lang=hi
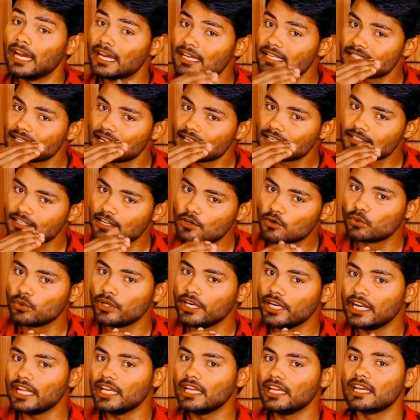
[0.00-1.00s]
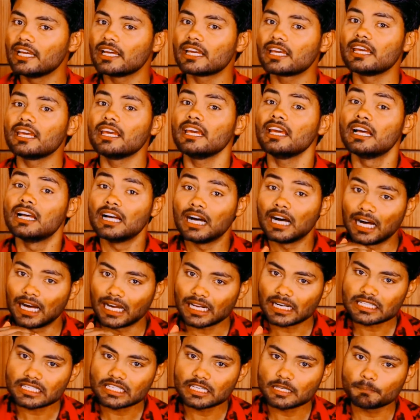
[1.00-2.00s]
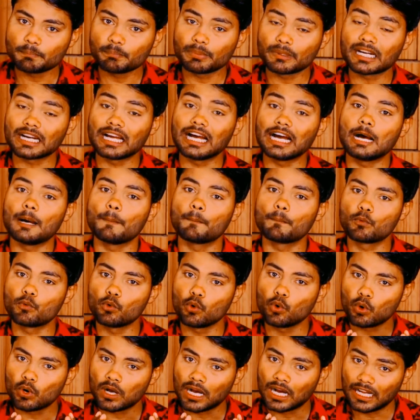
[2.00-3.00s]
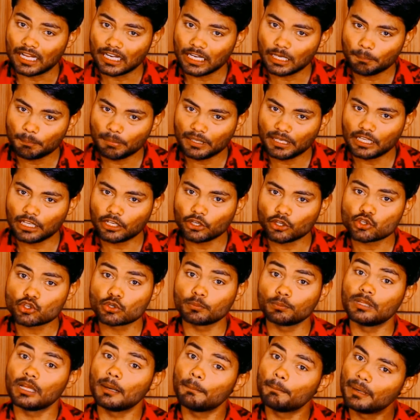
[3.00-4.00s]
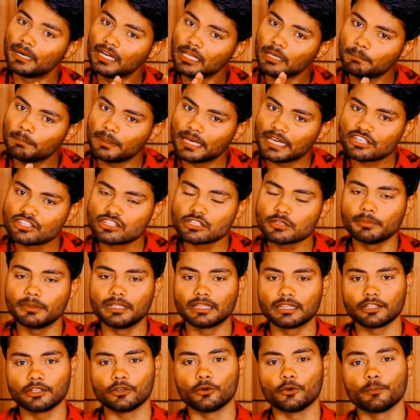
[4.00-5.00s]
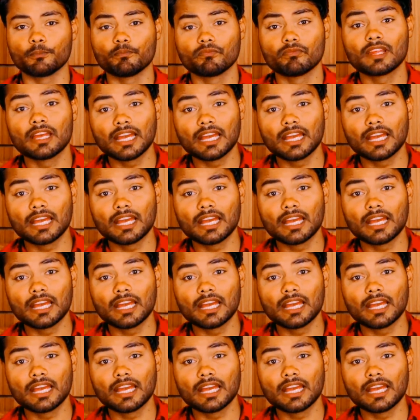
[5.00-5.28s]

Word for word: ऐसा ज़रूरी नहीं है कि हर शिप पर आपको खाने पीने की सुविधा बड़ी बेस्ट मिलती हो